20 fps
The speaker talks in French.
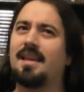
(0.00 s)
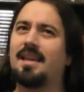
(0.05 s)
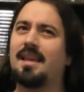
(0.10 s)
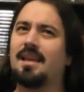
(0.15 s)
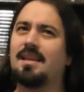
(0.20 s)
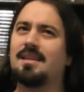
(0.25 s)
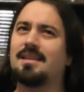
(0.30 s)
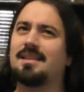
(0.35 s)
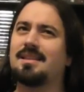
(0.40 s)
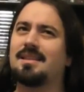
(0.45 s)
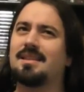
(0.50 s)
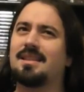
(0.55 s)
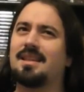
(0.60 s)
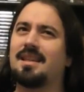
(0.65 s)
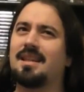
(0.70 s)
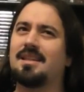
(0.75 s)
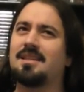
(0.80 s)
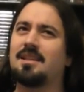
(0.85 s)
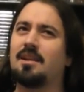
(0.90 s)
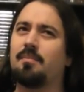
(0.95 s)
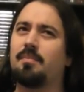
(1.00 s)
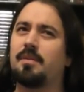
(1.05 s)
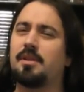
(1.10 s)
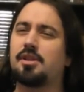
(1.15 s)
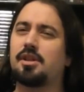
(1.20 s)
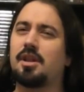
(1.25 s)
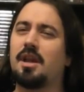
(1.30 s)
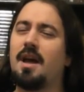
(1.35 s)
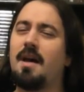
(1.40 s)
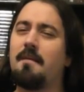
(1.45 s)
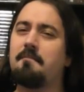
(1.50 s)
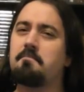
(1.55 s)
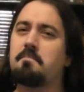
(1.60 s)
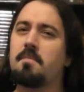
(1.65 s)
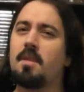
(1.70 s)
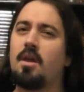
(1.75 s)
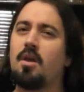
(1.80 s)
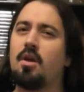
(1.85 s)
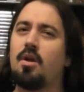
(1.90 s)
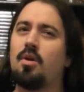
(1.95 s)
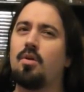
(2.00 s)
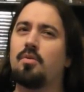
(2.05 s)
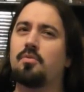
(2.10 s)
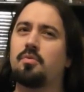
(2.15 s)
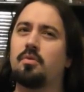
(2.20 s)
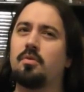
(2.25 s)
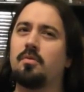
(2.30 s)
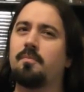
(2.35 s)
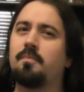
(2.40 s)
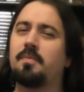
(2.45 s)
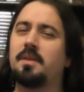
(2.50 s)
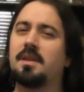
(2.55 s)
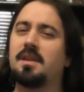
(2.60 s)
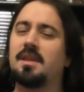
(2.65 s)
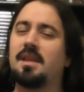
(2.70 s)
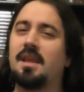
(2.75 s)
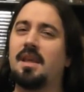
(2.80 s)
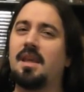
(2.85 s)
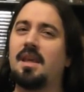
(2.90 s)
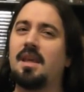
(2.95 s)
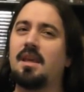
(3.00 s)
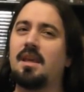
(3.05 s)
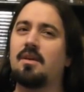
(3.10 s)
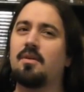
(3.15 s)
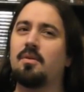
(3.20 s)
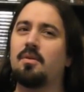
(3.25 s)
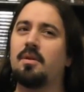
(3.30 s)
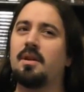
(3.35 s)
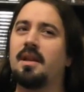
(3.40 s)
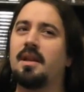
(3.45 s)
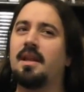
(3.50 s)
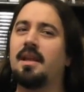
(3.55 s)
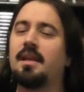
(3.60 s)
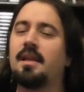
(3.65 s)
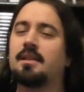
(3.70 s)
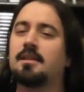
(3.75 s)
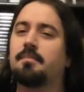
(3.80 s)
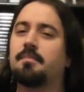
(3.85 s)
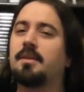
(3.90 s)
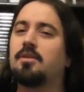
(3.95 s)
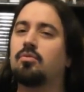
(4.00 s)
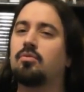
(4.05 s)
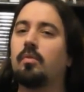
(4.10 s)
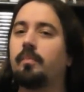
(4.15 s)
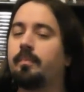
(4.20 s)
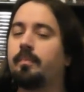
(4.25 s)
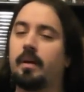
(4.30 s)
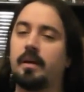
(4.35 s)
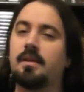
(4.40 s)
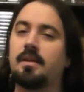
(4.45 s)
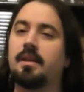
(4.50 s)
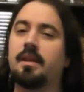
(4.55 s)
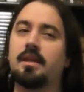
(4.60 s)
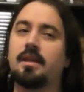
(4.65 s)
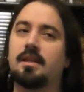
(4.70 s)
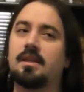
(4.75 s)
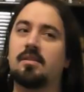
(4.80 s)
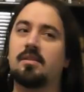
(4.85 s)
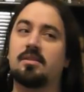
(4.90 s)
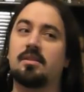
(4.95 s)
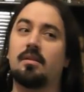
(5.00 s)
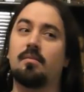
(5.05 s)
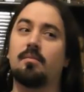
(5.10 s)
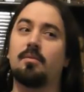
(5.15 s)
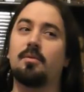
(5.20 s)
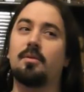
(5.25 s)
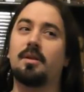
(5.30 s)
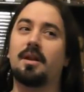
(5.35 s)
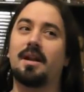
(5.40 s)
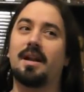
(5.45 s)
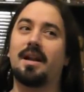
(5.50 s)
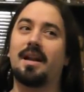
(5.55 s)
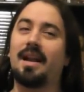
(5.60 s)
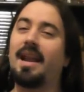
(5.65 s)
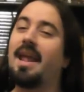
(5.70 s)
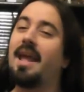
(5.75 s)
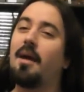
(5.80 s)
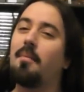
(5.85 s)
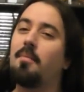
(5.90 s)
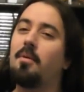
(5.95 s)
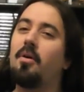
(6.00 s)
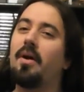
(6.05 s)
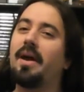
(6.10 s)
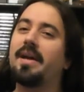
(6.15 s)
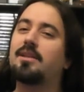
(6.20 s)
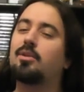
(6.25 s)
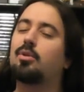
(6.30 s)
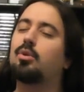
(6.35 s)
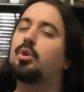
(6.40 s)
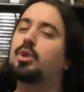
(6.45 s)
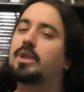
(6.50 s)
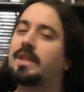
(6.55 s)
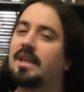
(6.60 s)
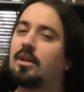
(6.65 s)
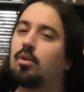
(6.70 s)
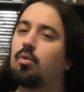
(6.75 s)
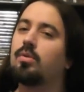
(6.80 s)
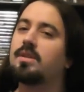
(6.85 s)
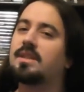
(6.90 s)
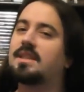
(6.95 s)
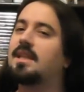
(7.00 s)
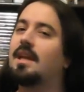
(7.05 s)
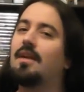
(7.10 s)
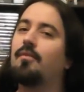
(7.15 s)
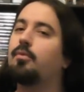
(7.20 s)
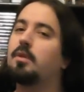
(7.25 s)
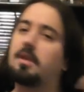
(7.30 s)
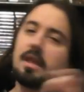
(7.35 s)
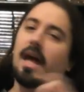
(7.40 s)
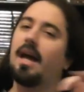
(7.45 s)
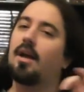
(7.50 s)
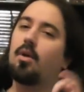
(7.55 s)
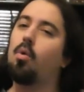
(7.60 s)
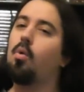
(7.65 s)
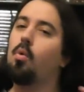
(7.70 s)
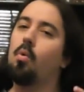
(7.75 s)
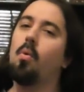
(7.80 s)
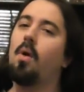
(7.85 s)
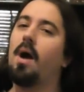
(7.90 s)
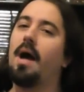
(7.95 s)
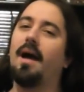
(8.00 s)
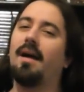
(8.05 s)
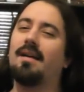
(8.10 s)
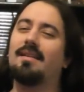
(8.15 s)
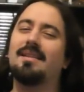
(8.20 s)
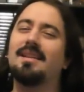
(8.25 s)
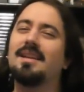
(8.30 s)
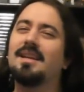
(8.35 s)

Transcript: qu'est-ce qui les empêchera de piquer euh, les espèces de paniers qui semblent clairement être ce qui contient vos dragons à, hein?